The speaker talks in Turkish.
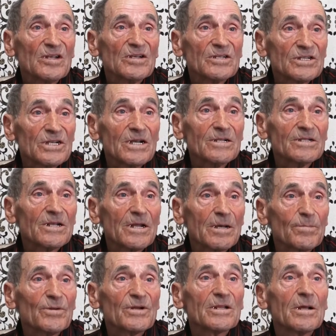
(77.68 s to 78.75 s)
Jandra
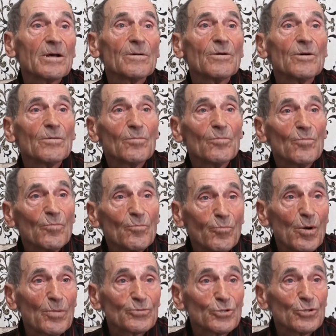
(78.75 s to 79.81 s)
yaparlar.
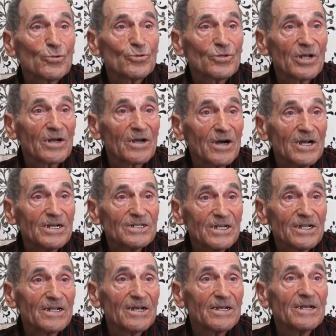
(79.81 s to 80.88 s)
Popşuyumdan
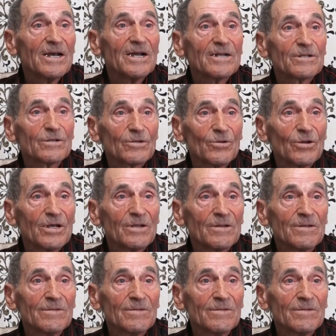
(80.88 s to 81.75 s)
karşıda yerdik bile.